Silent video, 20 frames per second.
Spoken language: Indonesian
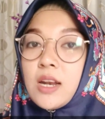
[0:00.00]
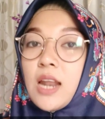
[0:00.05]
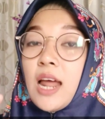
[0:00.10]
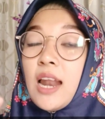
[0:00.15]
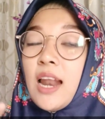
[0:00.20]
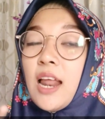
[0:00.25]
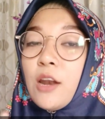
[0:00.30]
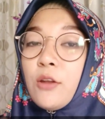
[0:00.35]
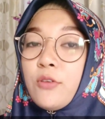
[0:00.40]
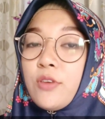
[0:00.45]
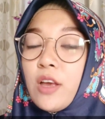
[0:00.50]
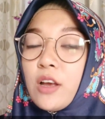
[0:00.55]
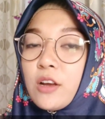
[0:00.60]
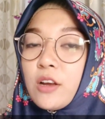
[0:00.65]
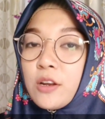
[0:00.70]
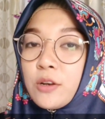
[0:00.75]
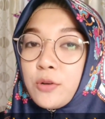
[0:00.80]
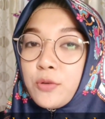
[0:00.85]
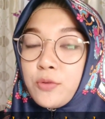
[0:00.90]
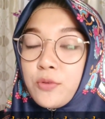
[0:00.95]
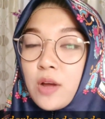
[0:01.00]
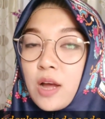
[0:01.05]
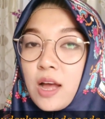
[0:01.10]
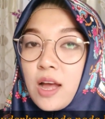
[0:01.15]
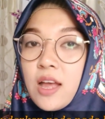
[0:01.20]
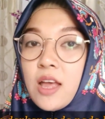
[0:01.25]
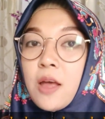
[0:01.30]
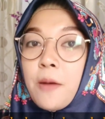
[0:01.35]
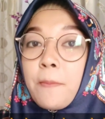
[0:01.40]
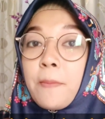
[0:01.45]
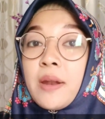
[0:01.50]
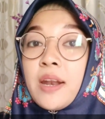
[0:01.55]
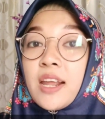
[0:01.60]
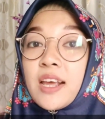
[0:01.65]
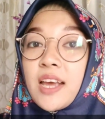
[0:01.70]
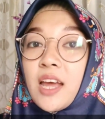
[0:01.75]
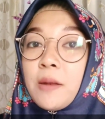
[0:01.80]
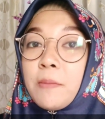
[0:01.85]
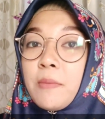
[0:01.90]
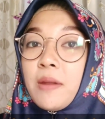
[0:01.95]
Nah, lalu yang kedua,
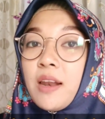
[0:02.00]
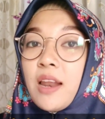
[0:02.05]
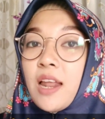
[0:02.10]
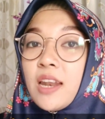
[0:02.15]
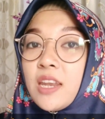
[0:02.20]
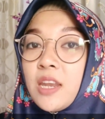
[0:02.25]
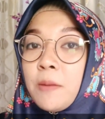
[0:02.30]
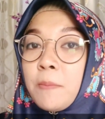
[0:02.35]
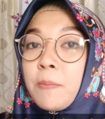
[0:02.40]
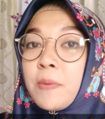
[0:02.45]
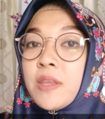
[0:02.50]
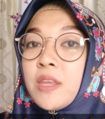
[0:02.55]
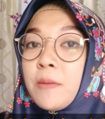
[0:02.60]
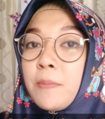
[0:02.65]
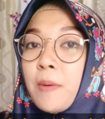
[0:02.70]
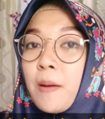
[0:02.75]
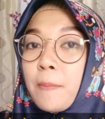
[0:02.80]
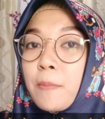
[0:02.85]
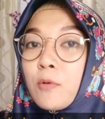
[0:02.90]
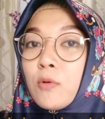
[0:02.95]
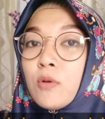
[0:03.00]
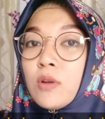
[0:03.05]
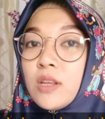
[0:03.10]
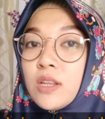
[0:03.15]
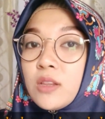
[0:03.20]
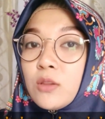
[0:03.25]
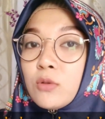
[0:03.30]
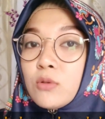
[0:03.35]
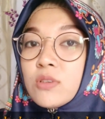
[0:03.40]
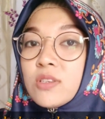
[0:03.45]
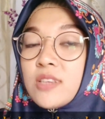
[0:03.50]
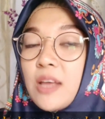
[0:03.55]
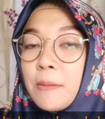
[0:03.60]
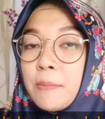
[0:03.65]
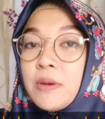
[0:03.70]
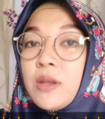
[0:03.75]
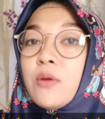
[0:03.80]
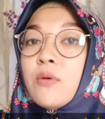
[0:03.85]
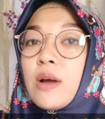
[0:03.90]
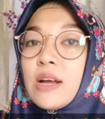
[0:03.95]
menekan melanin penyebab kulit
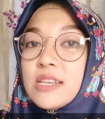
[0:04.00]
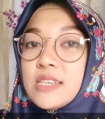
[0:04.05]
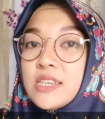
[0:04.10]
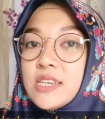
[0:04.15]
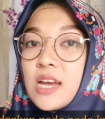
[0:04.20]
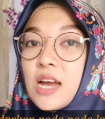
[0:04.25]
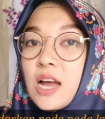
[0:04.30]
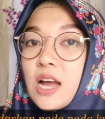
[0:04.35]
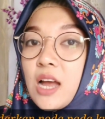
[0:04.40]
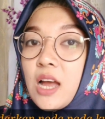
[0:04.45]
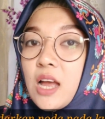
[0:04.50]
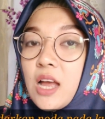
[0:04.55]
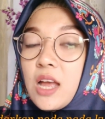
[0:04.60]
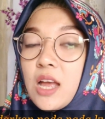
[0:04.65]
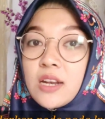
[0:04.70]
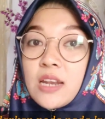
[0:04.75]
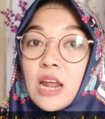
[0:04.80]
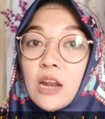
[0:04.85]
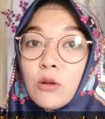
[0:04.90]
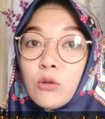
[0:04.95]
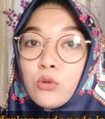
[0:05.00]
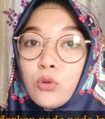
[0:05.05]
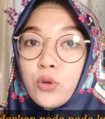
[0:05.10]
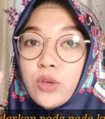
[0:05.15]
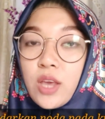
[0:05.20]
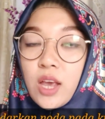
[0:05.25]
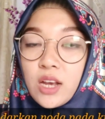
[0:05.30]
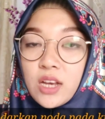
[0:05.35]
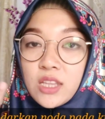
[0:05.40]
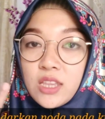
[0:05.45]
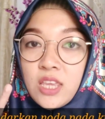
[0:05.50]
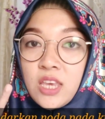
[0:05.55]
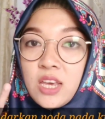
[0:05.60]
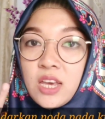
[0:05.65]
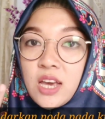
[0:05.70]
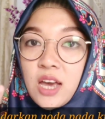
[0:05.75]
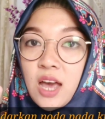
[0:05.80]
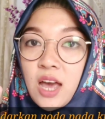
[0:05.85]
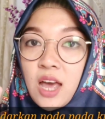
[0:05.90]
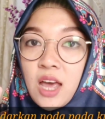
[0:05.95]
kusam di wajah. Dan untuk yang
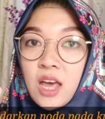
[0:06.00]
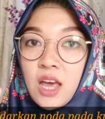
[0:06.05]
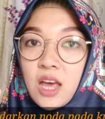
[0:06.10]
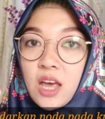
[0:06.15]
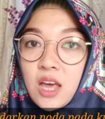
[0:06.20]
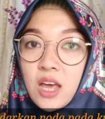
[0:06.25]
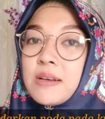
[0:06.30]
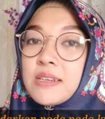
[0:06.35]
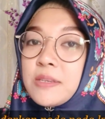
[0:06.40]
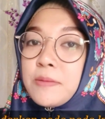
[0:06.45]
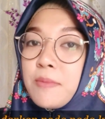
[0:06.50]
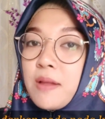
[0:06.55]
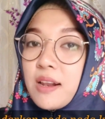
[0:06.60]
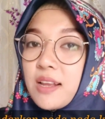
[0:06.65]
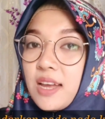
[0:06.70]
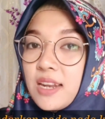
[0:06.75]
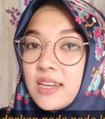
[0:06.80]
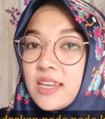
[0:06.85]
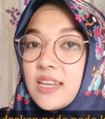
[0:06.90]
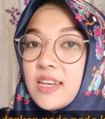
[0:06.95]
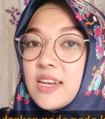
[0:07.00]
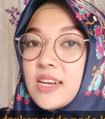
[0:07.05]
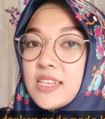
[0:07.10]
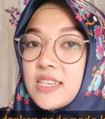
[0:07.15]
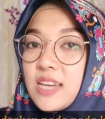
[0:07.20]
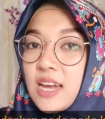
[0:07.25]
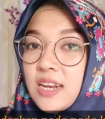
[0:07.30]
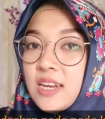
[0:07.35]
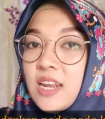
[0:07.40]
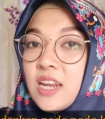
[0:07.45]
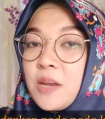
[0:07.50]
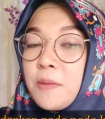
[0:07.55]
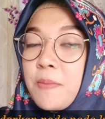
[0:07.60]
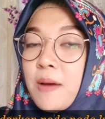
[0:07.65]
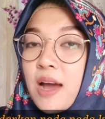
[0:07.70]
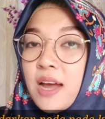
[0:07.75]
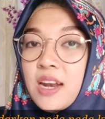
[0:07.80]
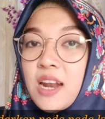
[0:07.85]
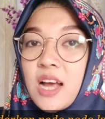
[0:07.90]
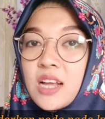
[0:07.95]
ketiga, memaksimalkan kinerja dari
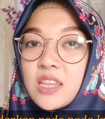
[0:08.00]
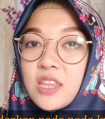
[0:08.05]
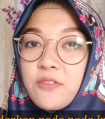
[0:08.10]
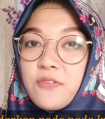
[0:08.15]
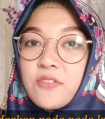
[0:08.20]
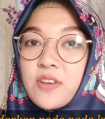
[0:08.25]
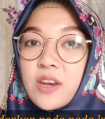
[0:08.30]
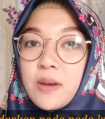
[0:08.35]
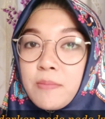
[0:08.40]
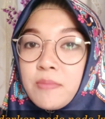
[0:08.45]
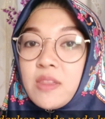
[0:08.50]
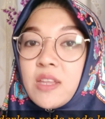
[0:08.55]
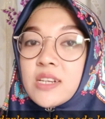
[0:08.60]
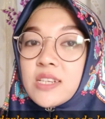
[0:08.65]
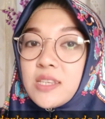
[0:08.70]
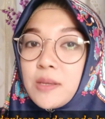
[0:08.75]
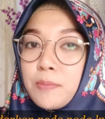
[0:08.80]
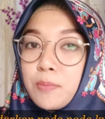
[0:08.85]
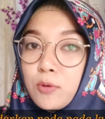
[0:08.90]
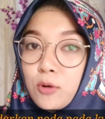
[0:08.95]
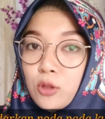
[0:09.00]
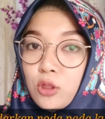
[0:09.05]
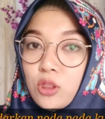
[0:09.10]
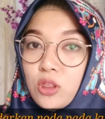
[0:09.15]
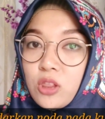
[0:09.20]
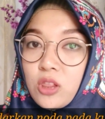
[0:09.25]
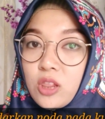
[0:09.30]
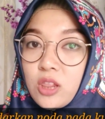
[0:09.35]
bahan aktif krim tersebut.